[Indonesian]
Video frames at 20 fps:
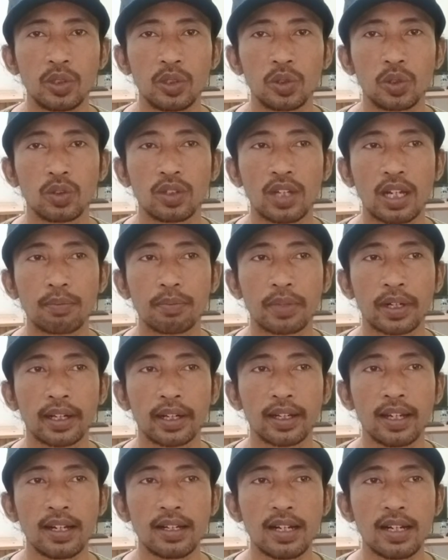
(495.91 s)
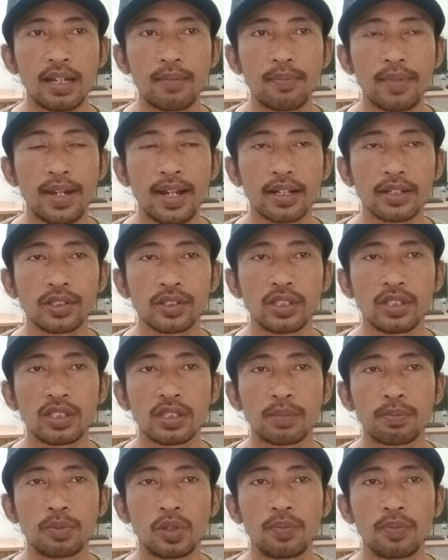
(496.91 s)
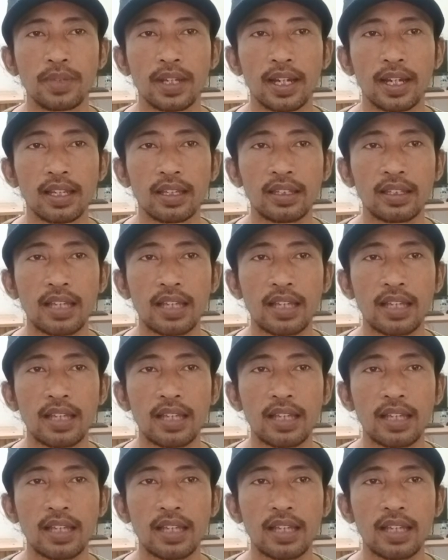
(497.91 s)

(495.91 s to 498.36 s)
tuntutan mereka dalam aksi sebelumnya